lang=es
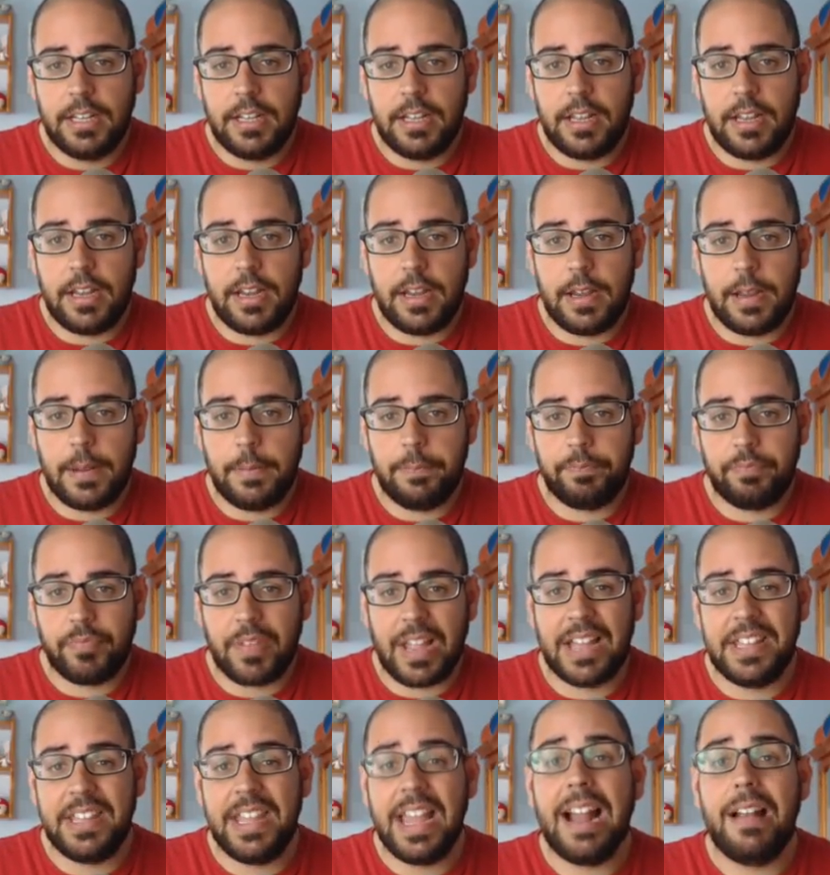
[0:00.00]
Eh,
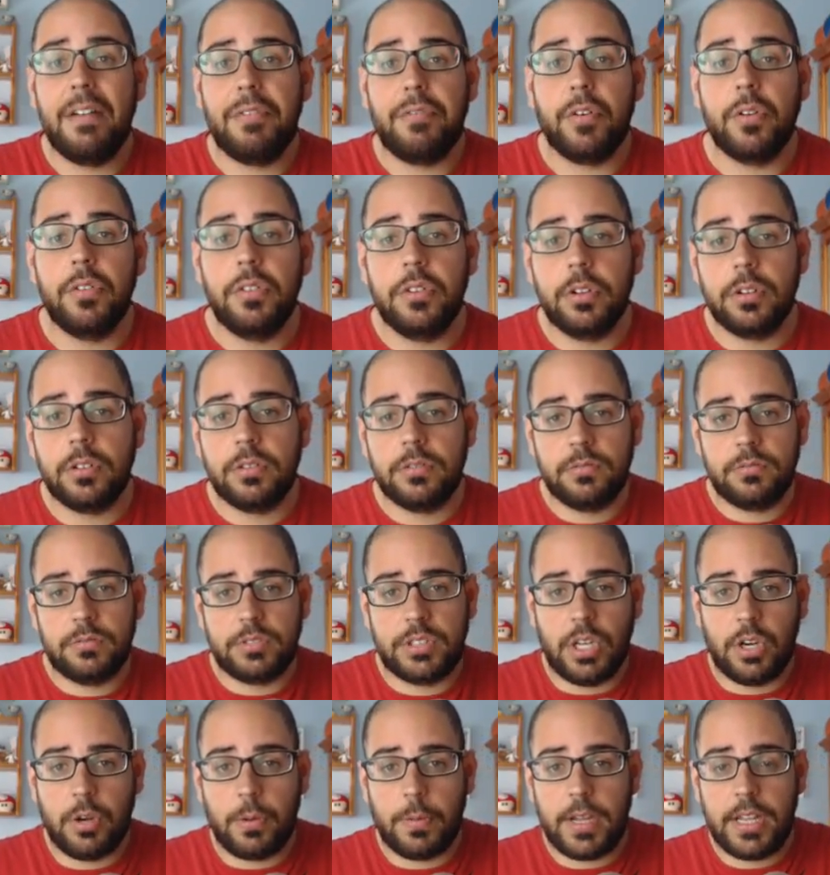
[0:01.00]
allí al fondo,
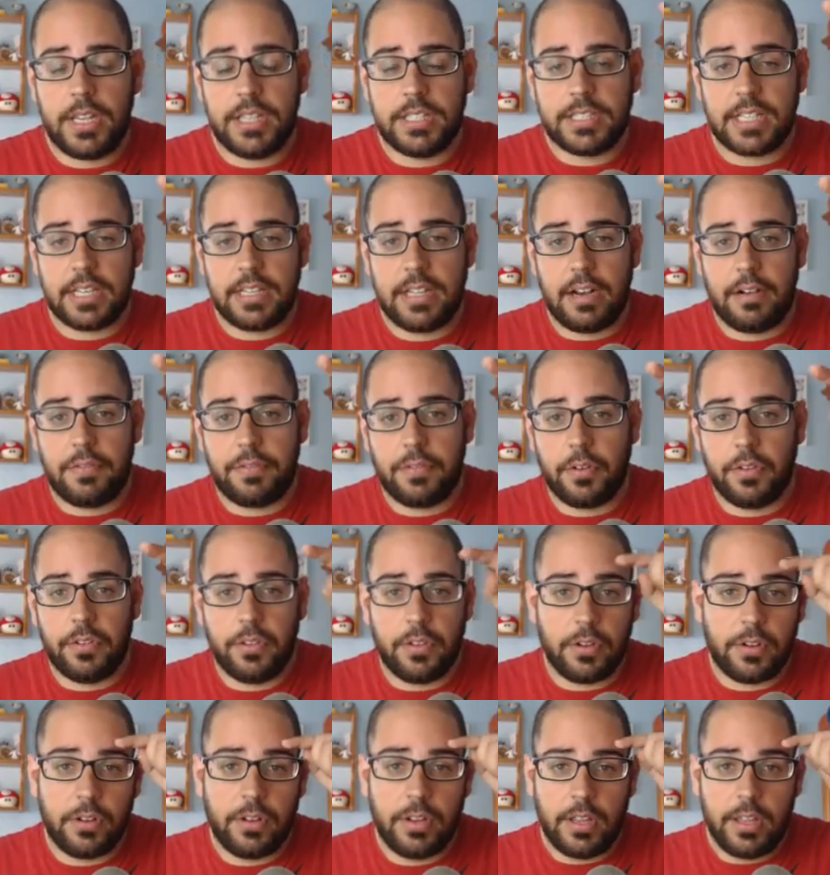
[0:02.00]
si lo veis, allí al
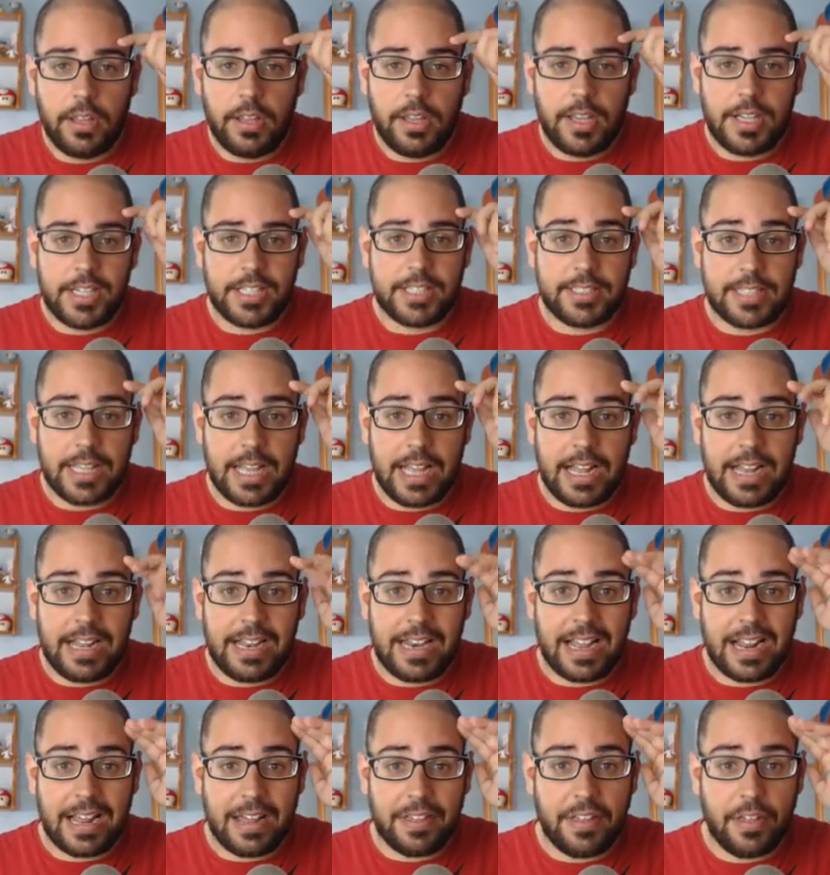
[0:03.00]
fondo está
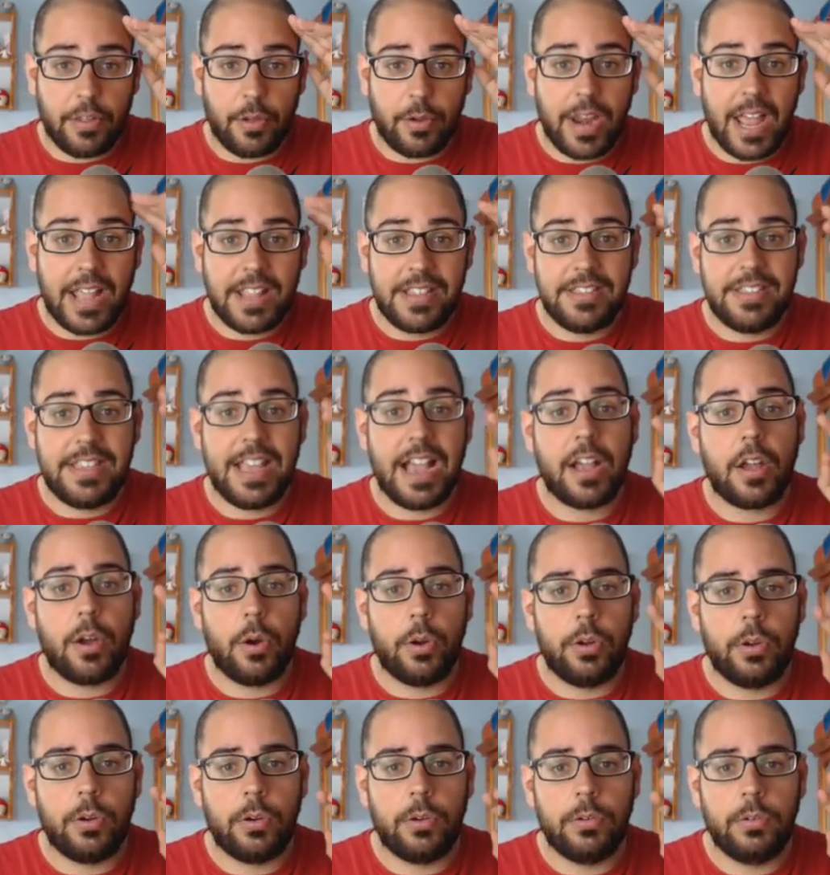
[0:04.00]
la cazadora ya
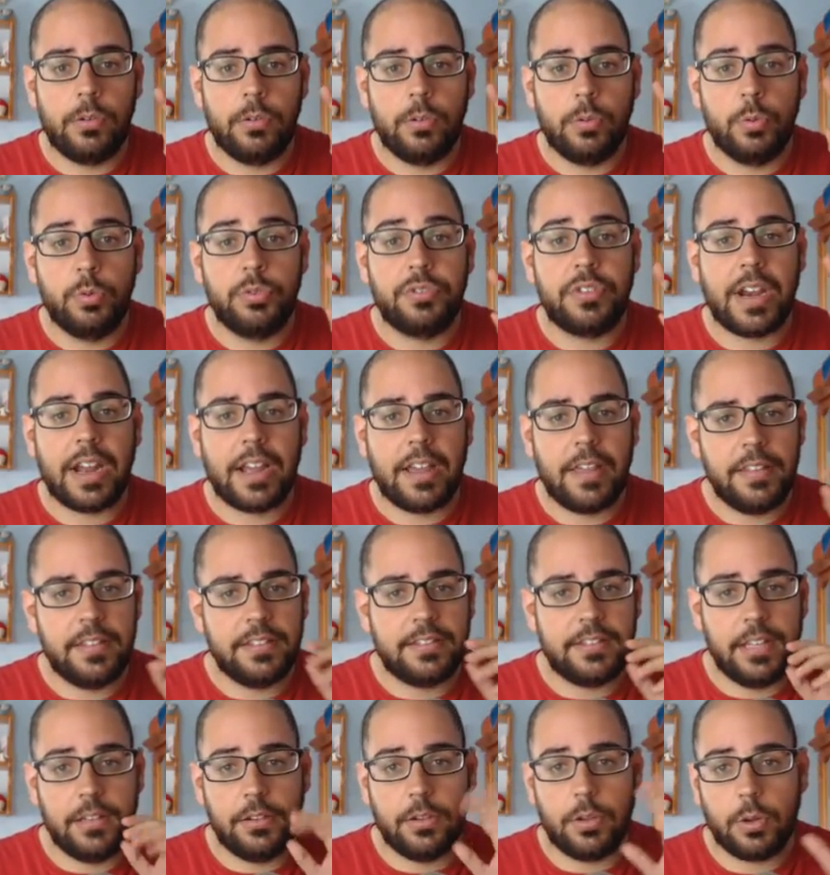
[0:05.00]
con un, traje
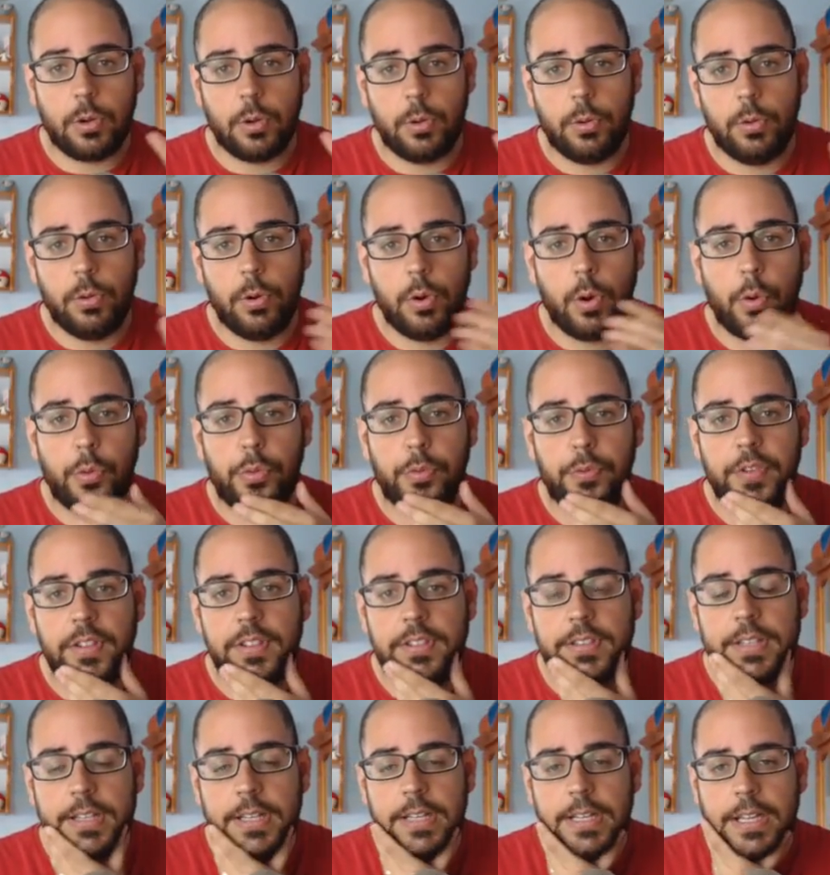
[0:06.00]
distinto, con un
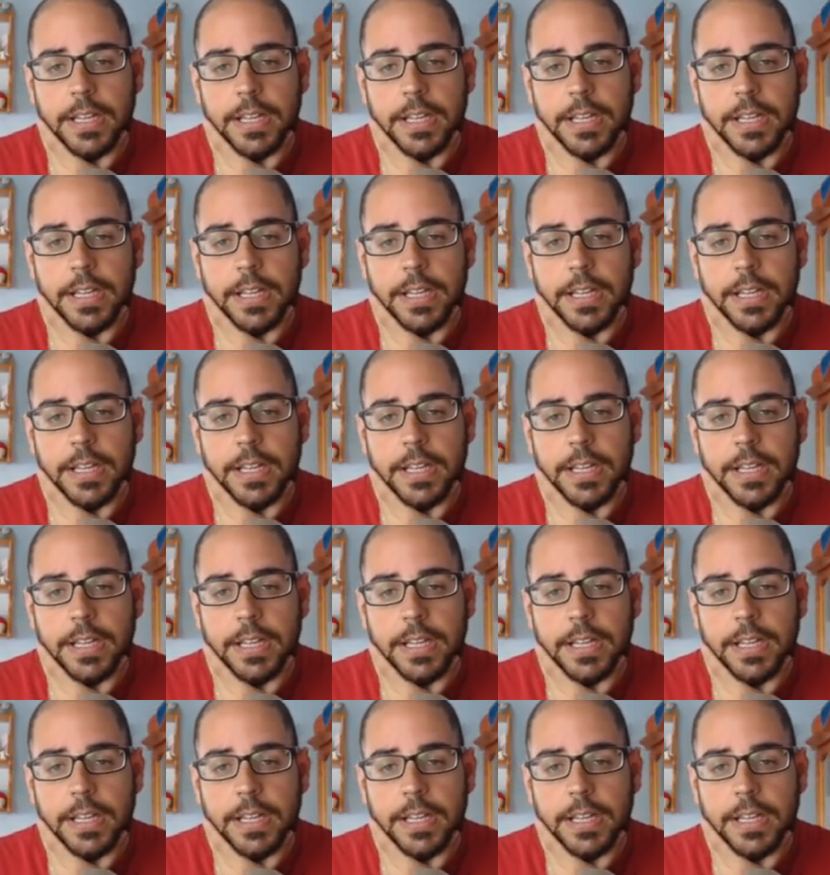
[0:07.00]
outfit